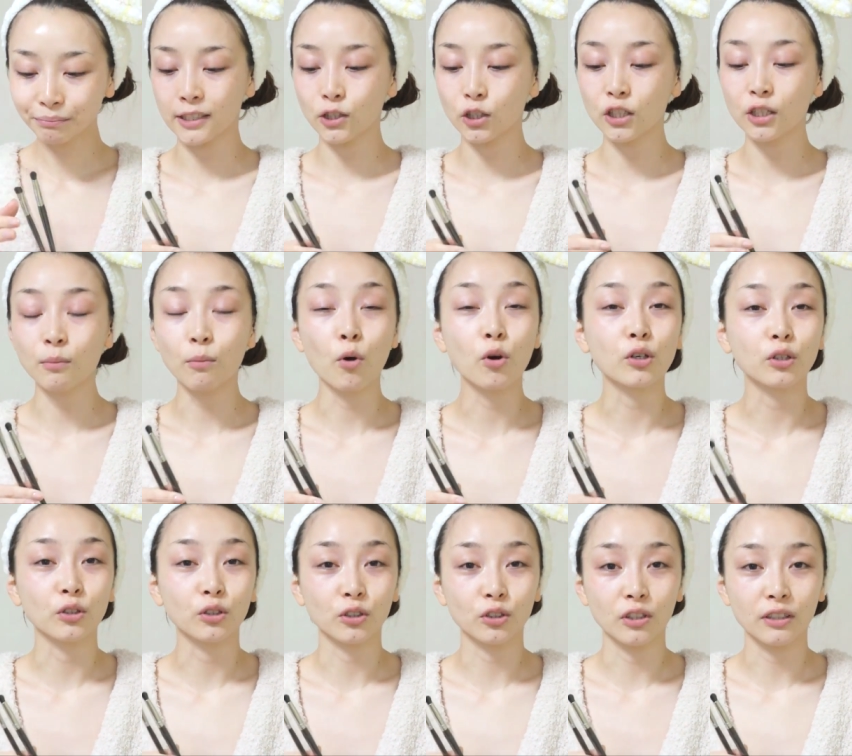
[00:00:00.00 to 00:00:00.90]
一人でも多
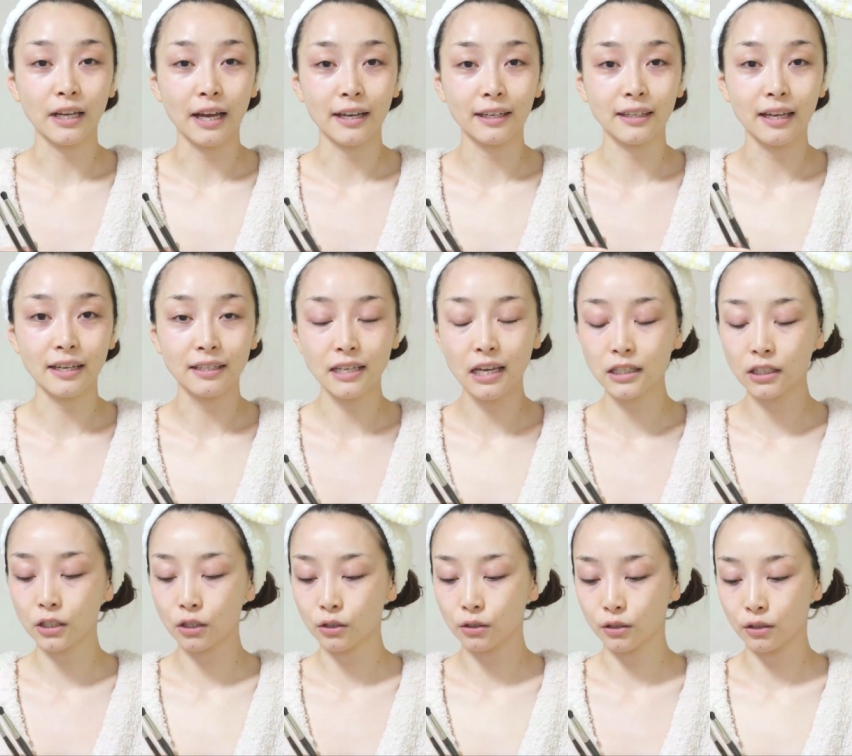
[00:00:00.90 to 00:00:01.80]
くの人にあげたい
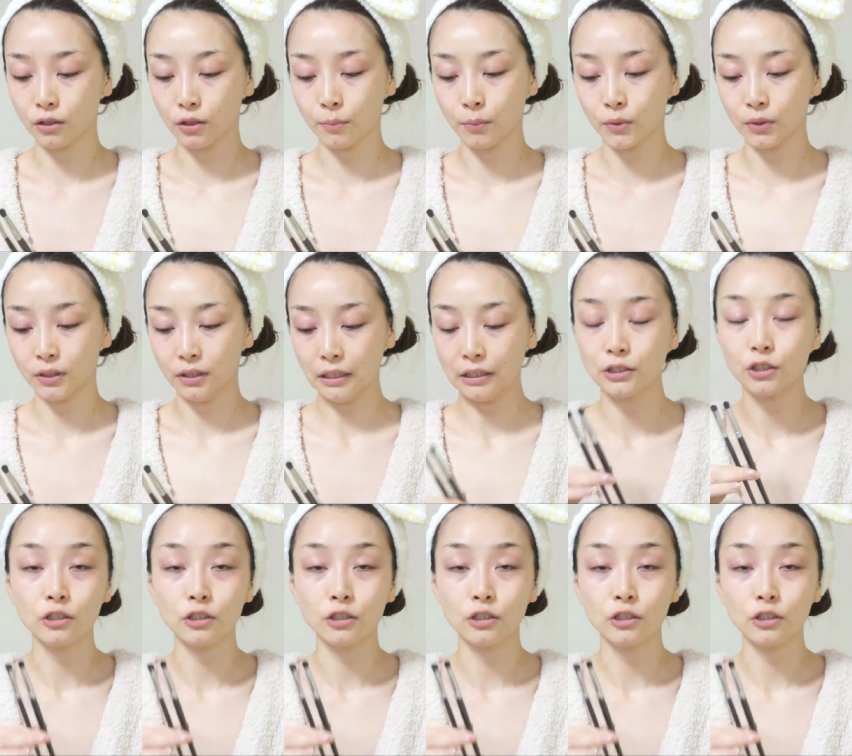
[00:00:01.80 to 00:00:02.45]
なっていうふうに思って